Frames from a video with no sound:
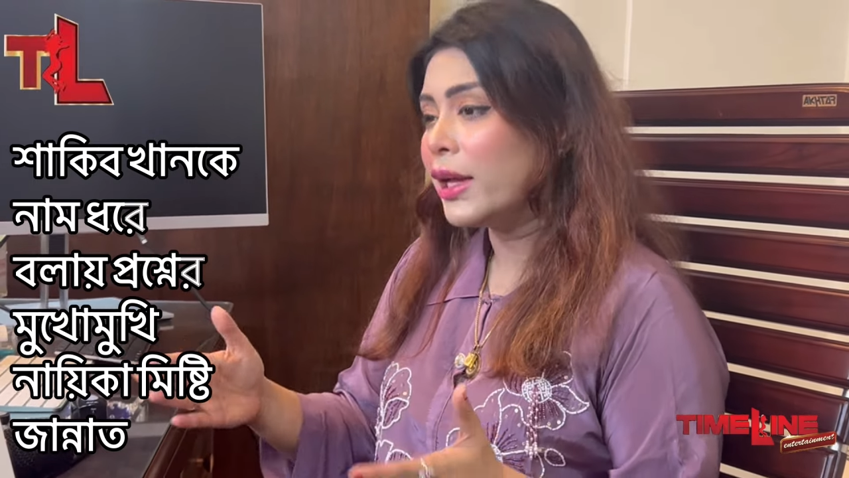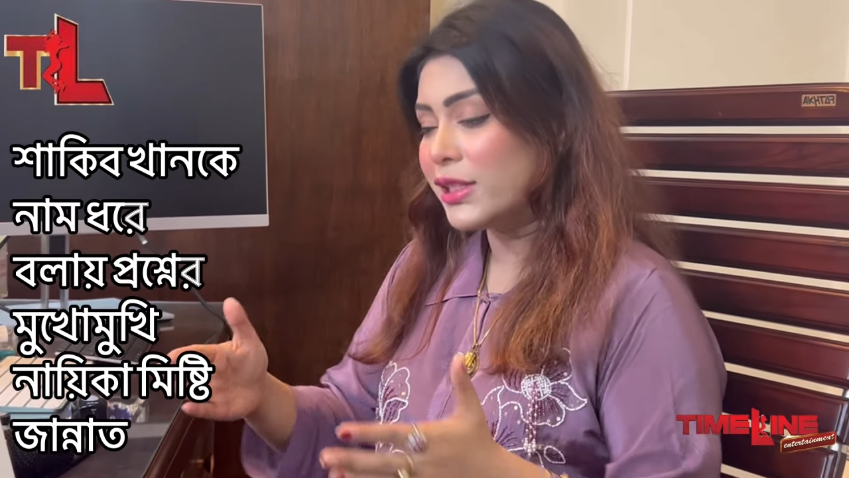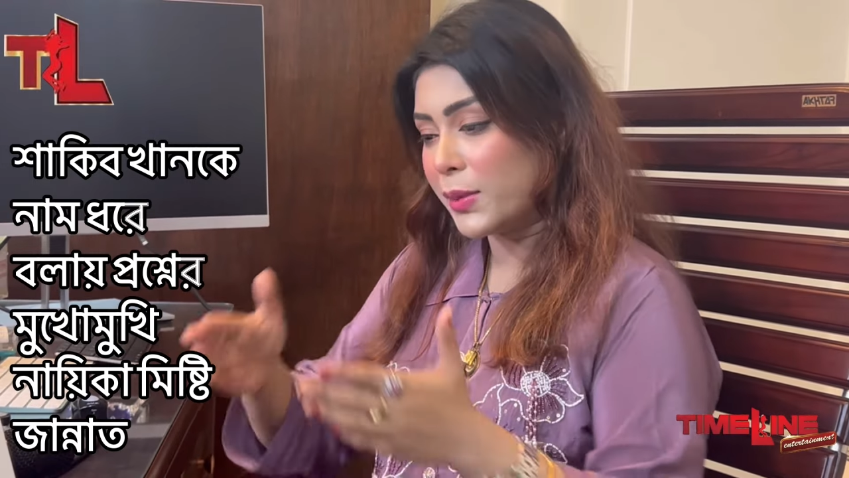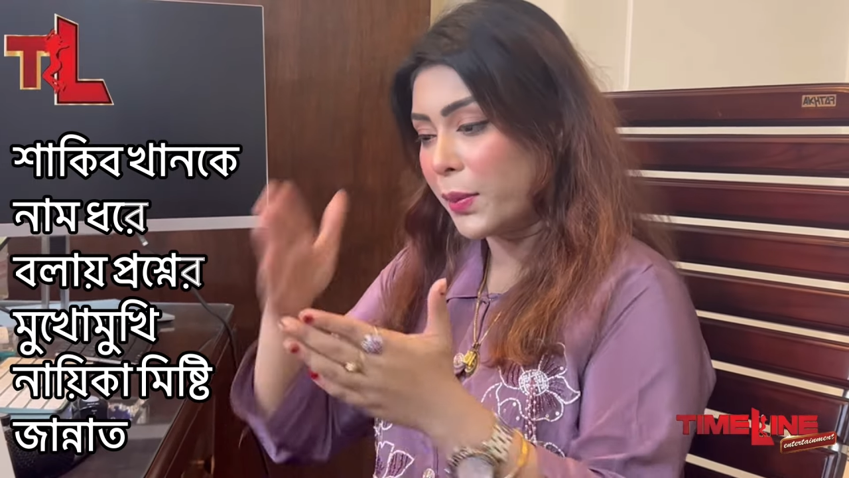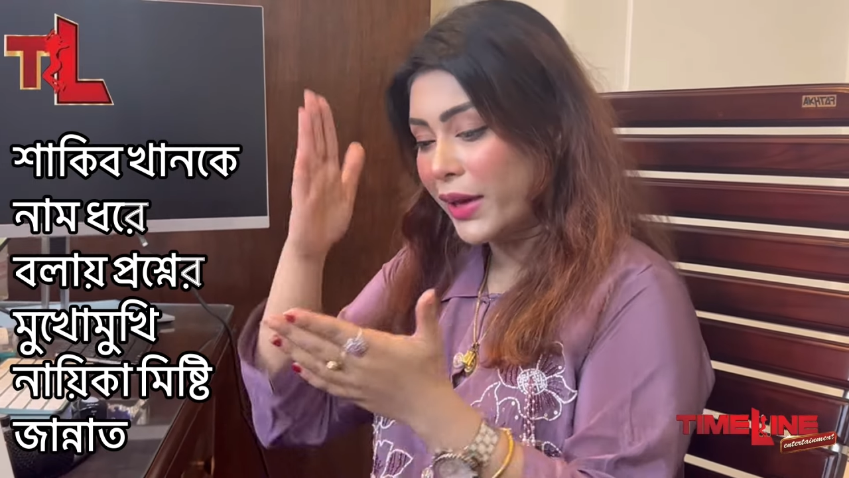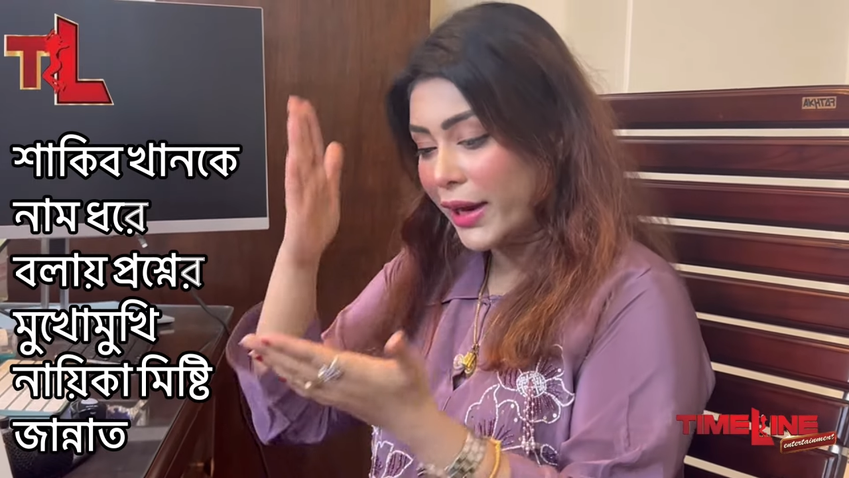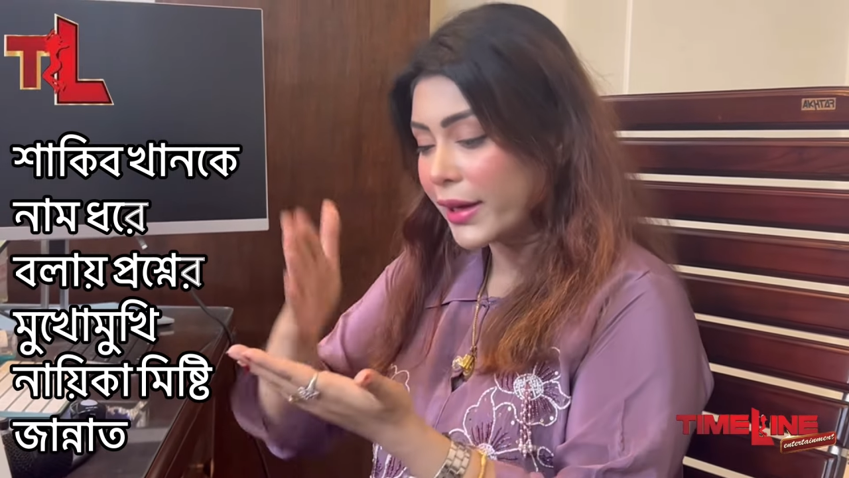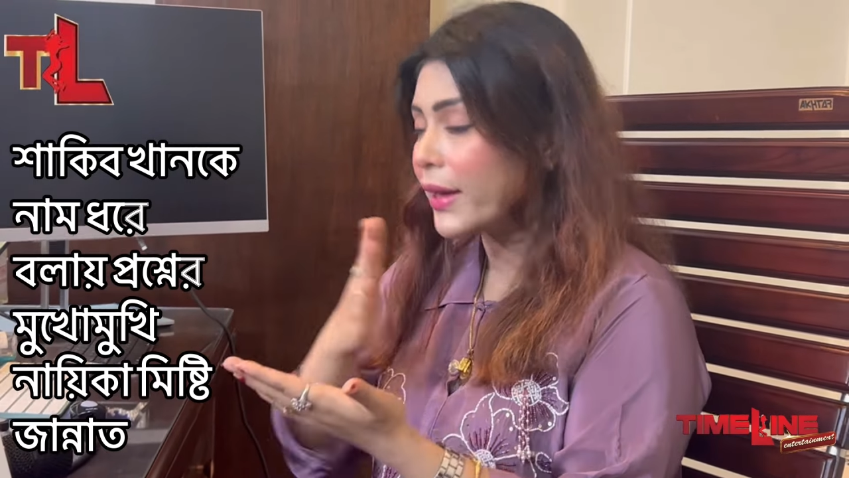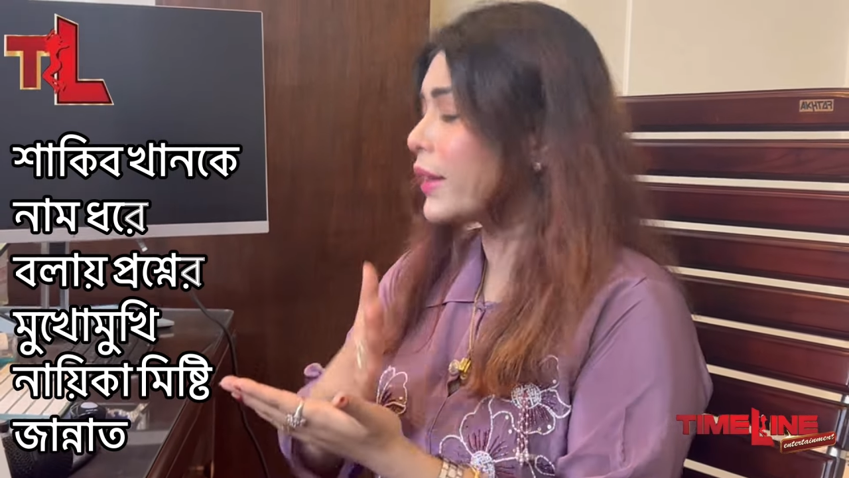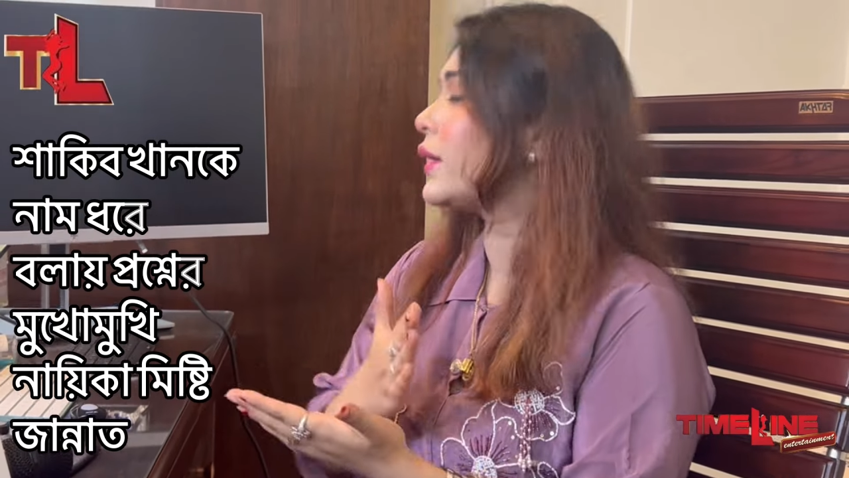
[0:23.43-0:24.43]
যেভাবে কেটে
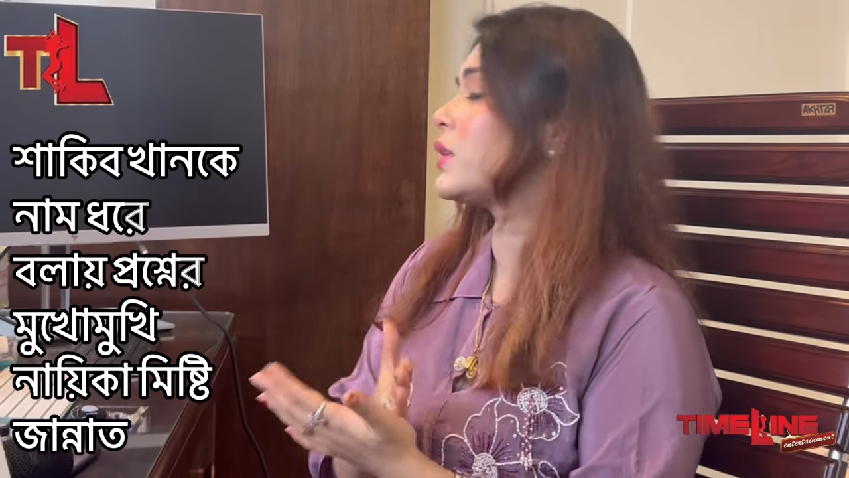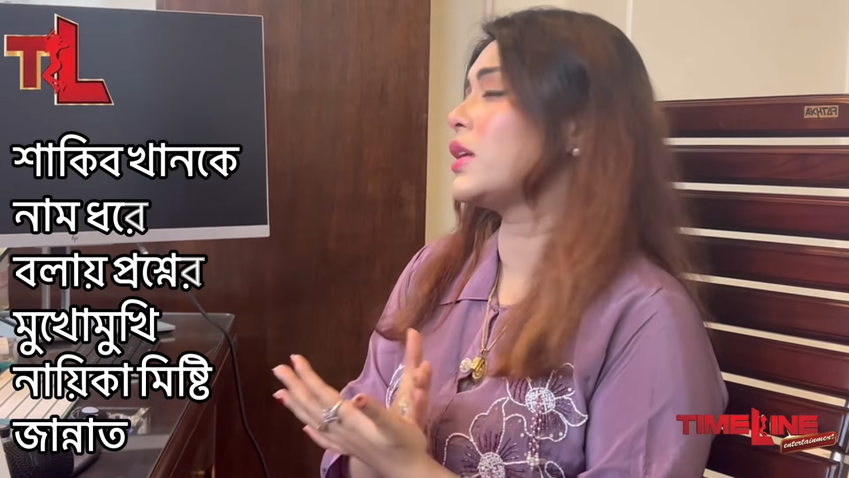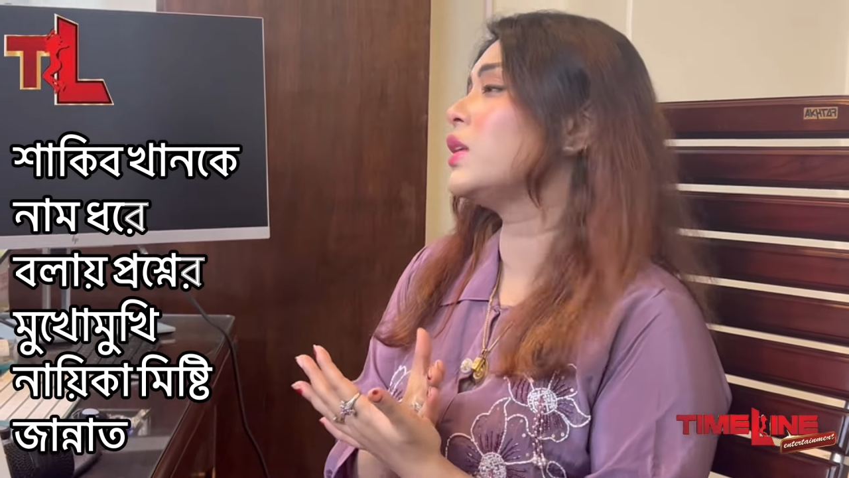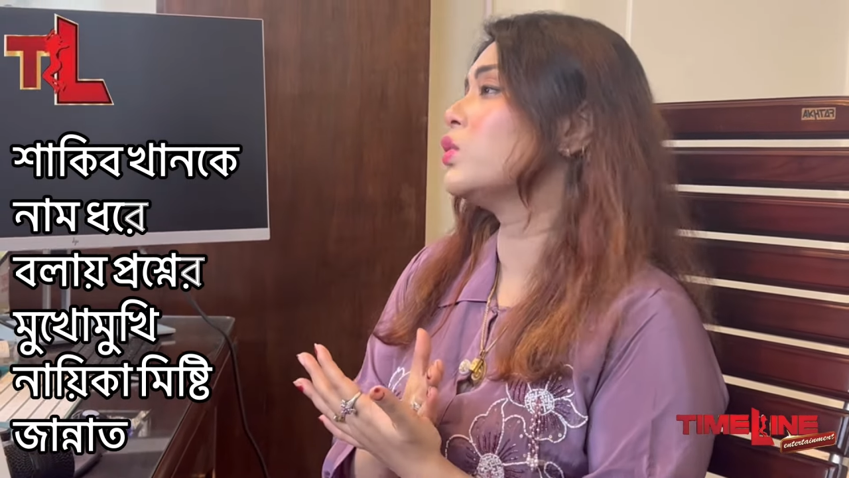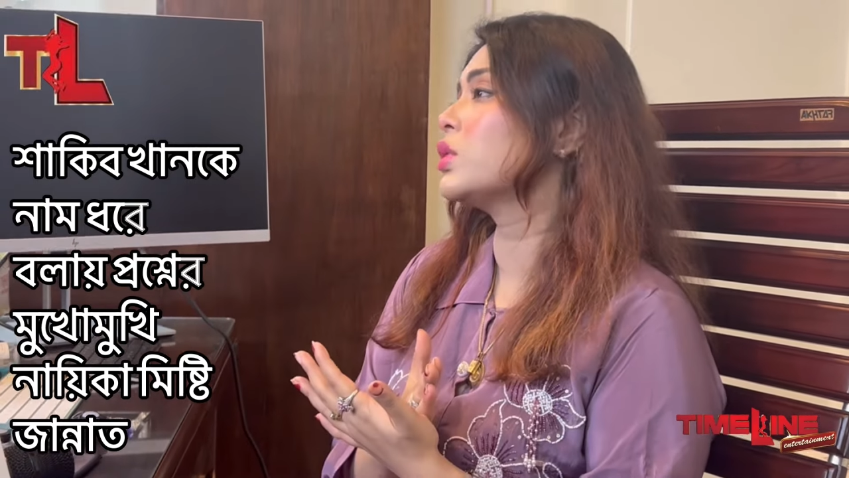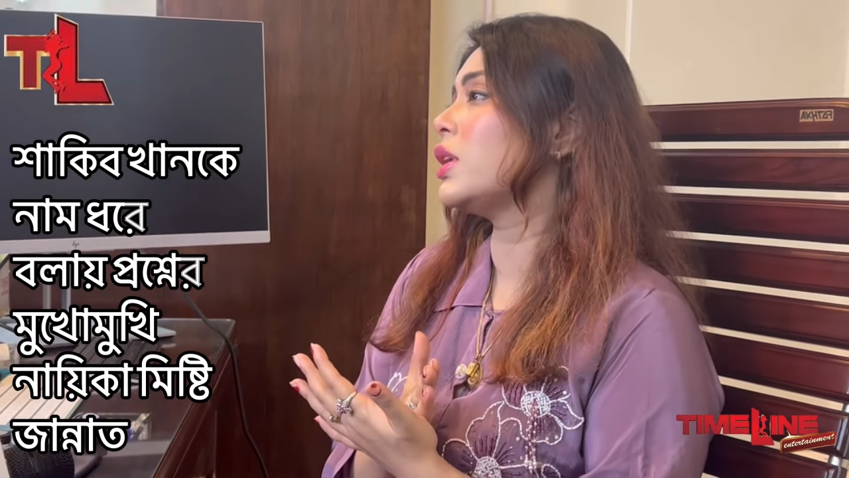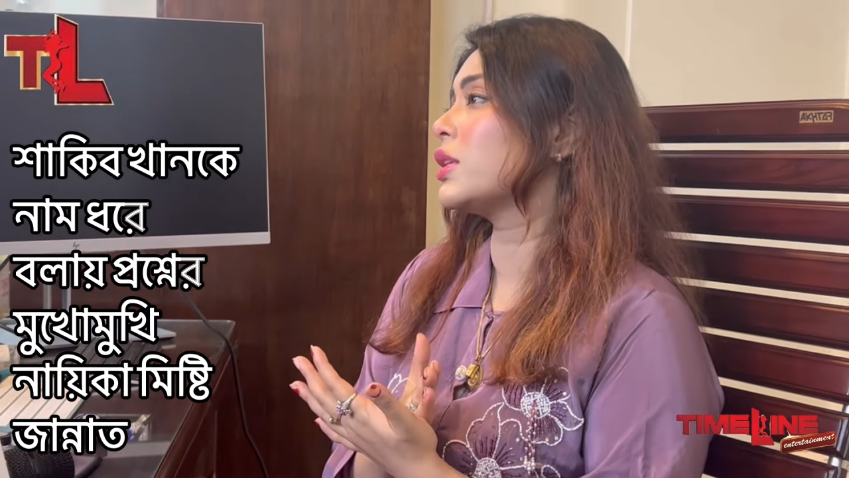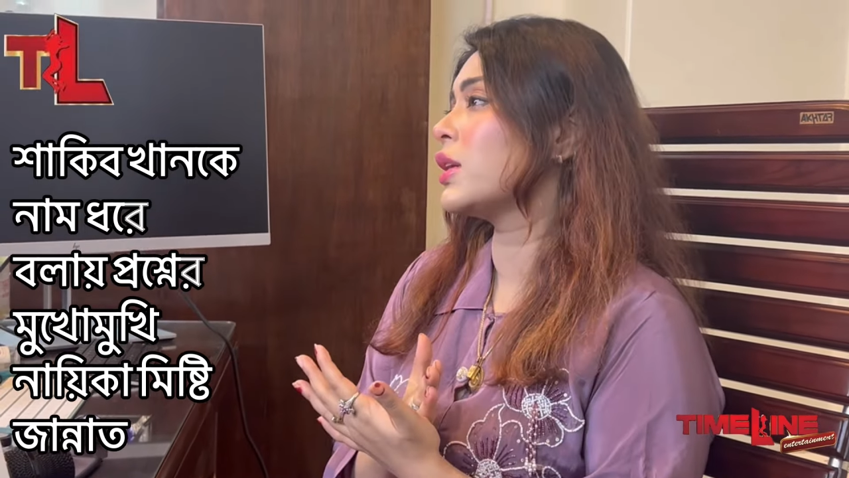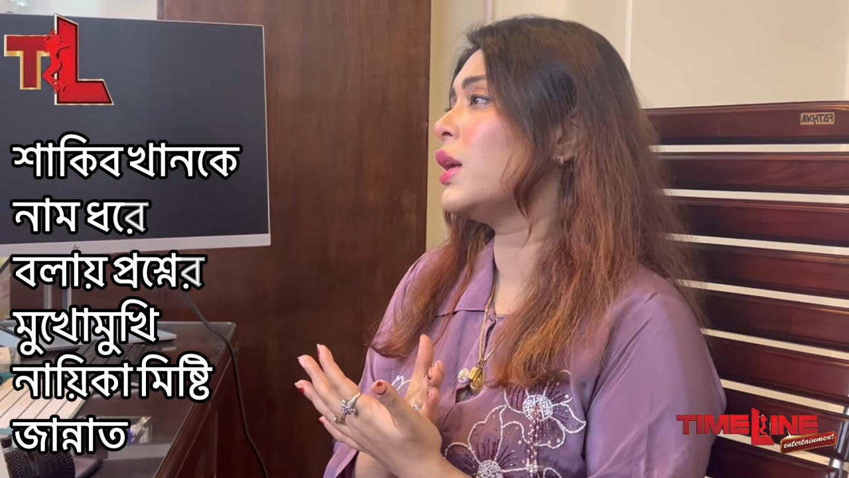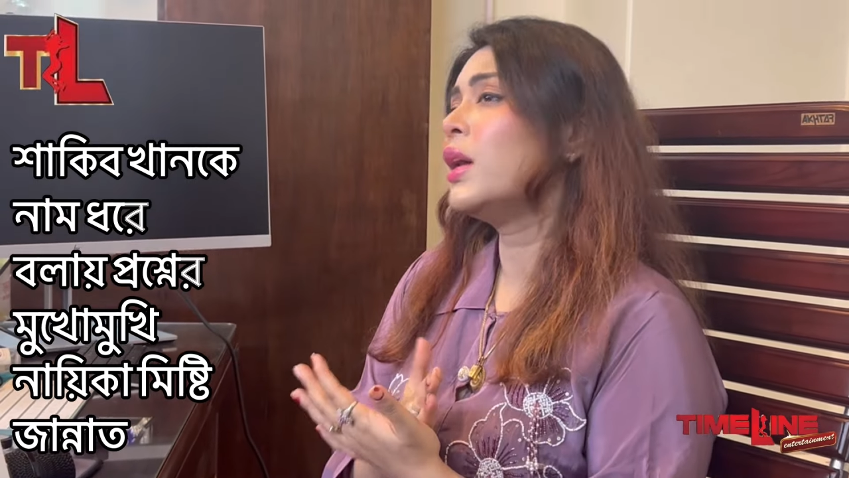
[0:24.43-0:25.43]
কেটে কেটে সে নিউজ দিয়েছে